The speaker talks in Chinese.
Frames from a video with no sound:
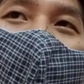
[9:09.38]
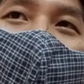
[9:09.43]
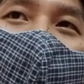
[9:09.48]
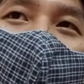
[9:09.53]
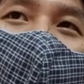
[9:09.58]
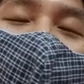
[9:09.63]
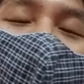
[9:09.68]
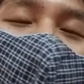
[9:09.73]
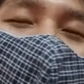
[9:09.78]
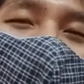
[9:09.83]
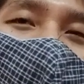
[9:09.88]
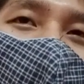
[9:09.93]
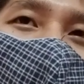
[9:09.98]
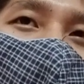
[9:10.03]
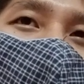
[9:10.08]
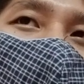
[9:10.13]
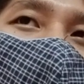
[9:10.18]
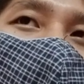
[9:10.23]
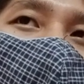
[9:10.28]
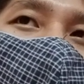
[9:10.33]
你价格
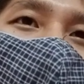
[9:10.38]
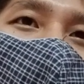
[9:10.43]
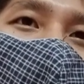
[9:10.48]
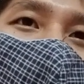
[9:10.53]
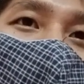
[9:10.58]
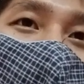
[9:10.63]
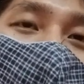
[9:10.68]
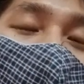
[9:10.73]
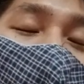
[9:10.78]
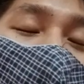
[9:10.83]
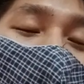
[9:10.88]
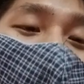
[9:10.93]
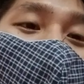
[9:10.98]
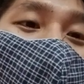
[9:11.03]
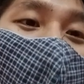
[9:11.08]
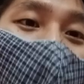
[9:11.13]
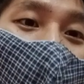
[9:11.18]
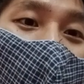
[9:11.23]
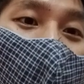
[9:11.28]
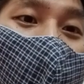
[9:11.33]
可能被压压制
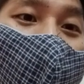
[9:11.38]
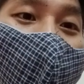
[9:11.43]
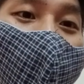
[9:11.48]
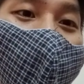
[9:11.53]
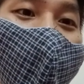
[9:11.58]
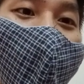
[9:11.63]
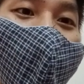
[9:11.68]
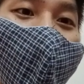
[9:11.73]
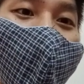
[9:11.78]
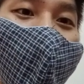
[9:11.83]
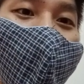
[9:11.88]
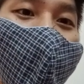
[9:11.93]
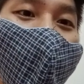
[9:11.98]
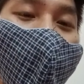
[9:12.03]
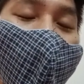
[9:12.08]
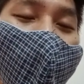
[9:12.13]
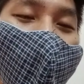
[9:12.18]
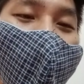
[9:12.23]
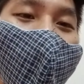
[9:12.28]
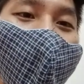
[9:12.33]
打了
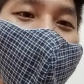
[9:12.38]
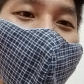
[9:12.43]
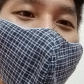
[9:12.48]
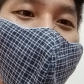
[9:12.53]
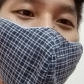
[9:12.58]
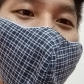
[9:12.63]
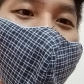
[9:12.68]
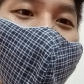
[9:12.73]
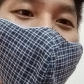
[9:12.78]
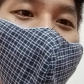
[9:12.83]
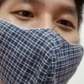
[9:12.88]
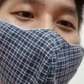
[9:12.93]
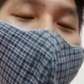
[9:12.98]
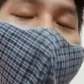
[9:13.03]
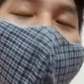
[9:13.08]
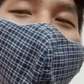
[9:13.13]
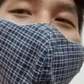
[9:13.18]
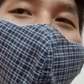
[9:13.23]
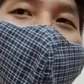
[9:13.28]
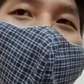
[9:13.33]
哦。你
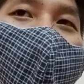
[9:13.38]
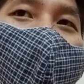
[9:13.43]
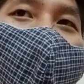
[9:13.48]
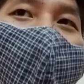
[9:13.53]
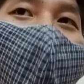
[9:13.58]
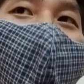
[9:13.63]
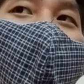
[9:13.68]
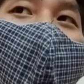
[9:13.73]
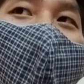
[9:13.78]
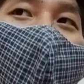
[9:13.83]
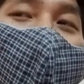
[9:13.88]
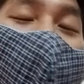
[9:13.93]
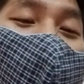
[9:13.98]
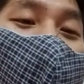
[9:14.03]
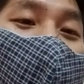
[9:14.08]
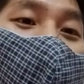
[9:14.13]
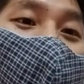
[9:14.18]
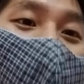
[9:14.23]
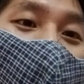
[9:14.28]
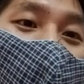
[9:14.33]
何何必何
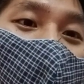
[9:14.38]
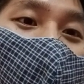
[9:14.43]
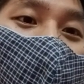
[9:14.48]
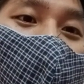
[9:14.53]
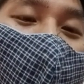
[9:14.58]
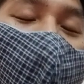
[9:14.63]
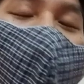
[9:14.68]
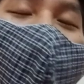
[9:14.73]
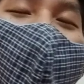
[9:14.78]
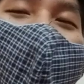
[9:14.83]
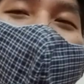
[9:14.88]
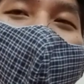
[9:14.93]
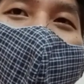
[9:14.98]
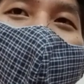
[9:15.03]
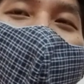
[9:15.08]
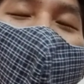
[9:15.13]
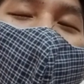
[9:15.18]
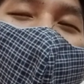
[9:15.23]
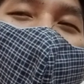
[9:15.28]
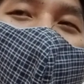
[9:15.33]
必要这样子呢？就是你的
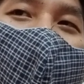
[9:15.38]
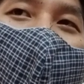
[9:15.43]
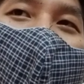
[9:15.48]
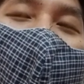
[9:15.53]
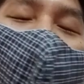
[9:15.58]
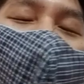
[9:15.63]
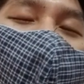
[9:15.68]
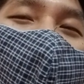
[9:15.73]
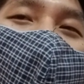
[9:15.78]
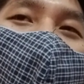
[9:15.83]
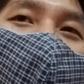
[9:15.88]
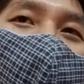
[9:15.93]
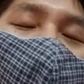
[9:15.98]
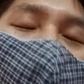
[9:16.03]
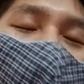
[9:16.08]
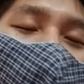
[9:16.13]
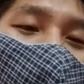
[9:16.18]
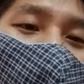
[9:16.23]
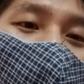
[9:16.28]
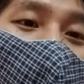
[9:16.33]
量大了，就
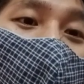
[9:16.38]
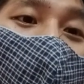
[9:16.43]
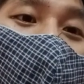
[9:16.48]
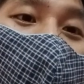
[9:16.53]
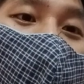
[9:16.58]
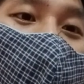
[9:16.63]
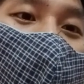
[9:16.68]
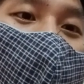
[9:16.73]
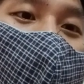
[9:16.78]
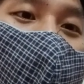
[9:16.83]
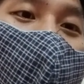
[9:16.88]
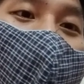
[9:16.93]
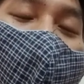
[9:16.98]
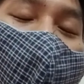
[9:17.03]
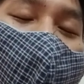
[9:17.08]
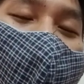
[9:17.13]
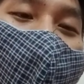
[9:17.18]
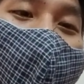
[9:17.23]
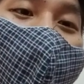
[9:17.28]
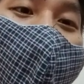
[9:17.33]
是那个价格
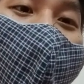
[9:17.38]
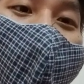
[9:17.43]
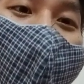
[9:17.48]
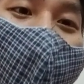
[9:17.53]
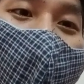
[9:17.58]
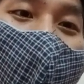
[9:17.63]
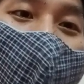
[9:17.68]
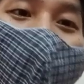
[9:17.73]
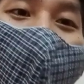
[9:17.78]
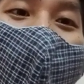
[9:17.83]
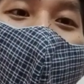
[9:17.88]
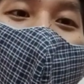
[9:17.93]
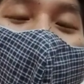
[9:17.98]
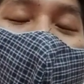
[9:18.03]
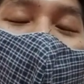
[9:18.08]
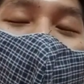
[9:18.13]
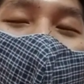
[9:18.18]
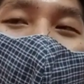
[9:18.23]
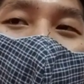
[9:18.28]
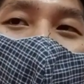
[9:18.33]
就跌了嘛。
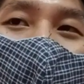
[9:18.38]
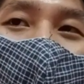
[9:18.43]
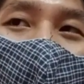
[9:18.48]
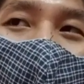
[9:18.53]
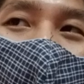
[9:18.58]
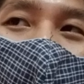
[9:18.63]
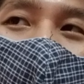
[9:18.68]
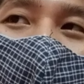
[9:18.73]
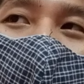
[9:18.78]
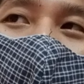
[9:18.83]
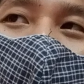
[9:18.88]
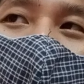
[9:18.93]
OK，